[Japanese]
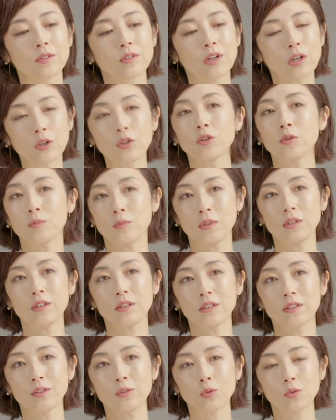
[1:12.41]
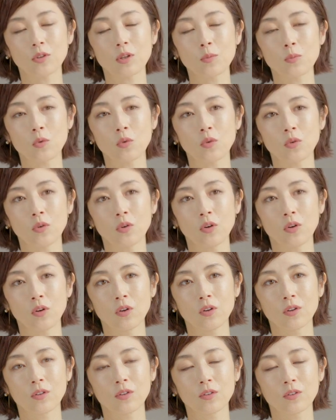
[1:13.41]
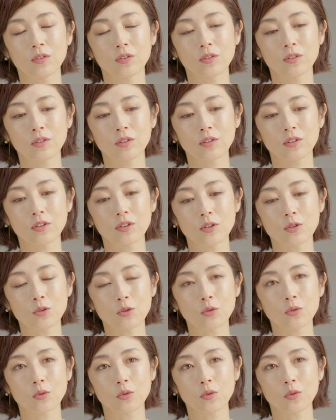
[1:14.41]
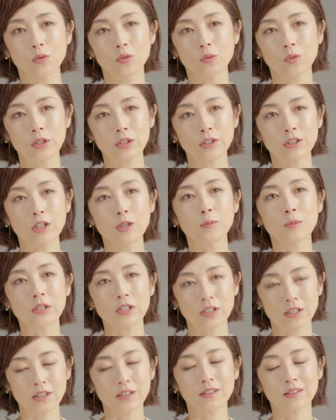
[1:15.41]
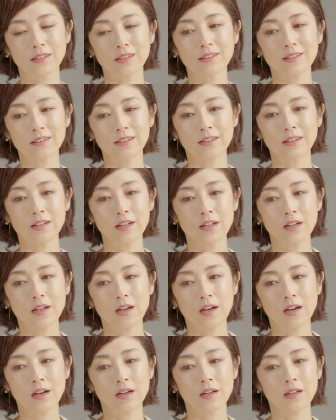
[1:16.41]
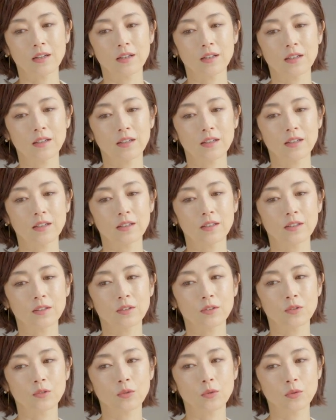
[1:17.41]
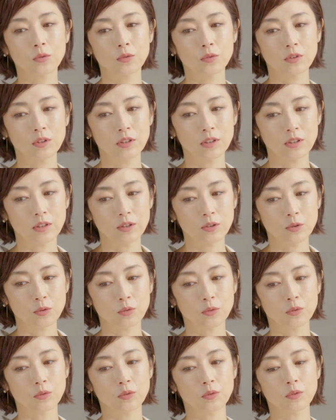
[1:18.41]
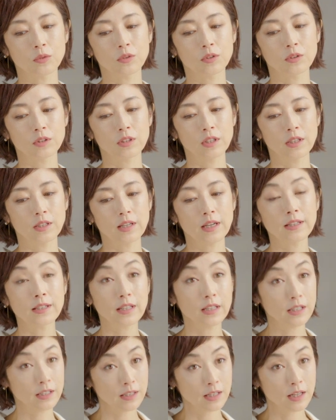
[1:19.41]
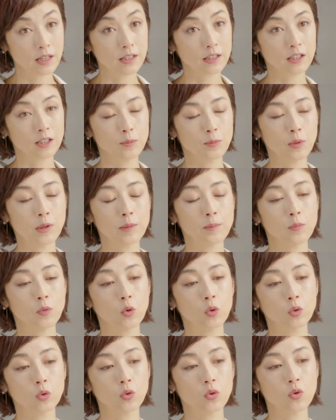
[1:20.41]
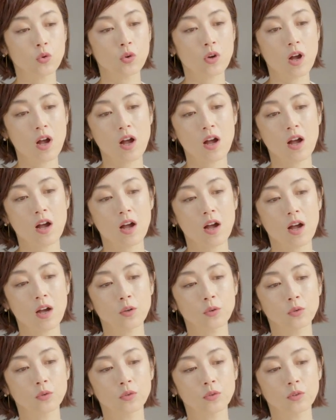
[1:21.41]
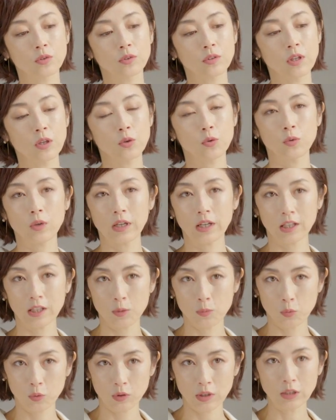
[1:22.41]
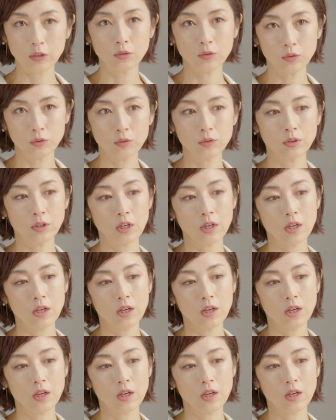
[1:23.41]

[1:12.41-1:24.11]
ある意味とても緊張はしていましたただあ特にその絶対的な決め事があるっていうわけでもなく